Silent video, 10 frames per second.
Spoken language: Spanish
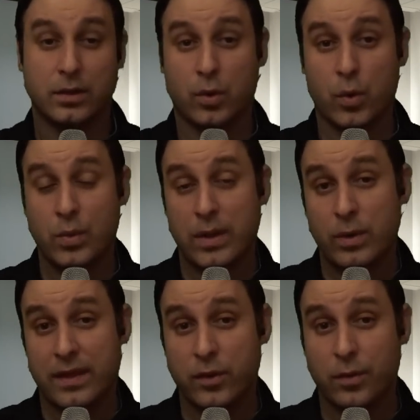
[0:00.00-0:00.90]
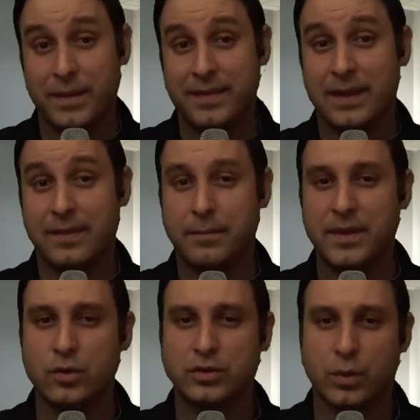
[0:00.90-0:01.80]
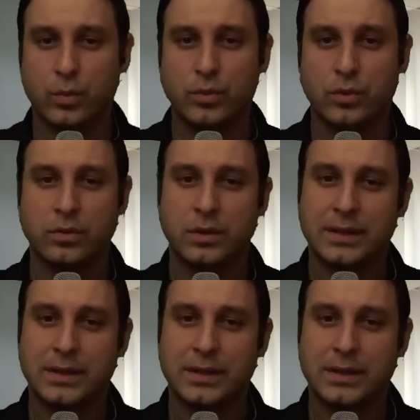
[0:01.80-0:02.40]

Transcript: con una duración media de medio segundo,